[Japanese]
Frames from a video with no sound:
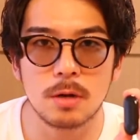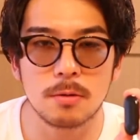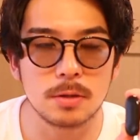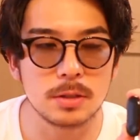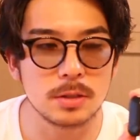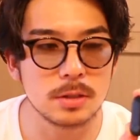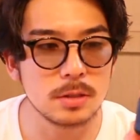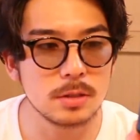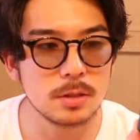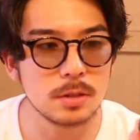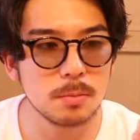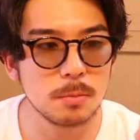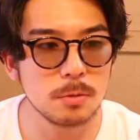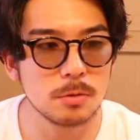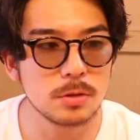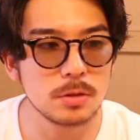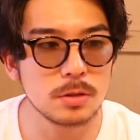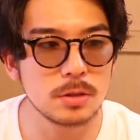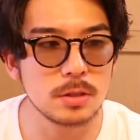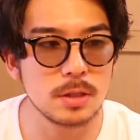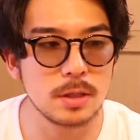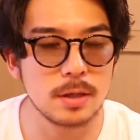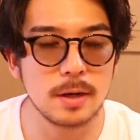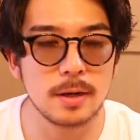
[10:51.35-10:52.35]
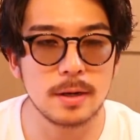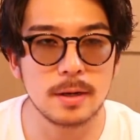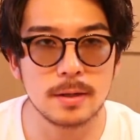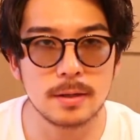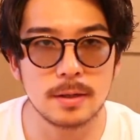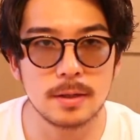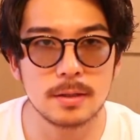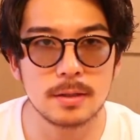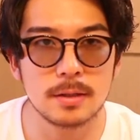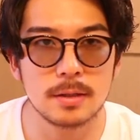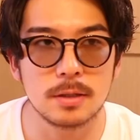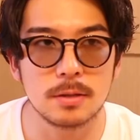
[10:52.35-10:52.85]
は全然持つんじゃないか
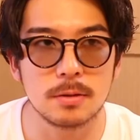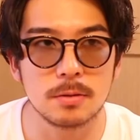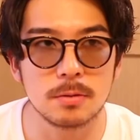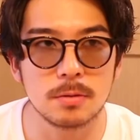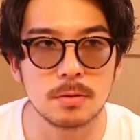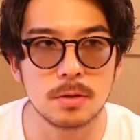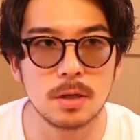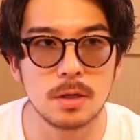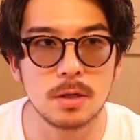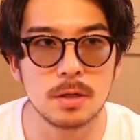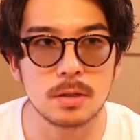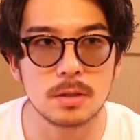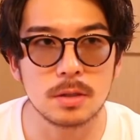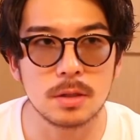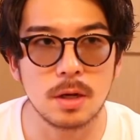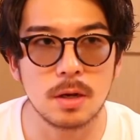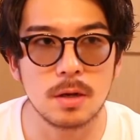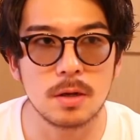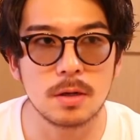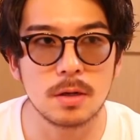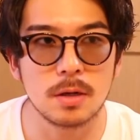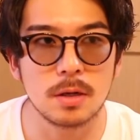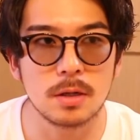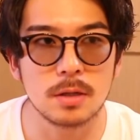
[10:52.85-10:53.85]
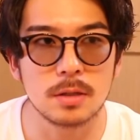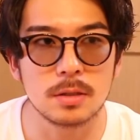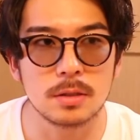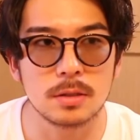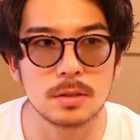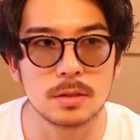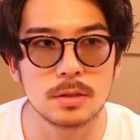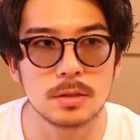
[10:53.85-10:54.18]
なっていうのが体感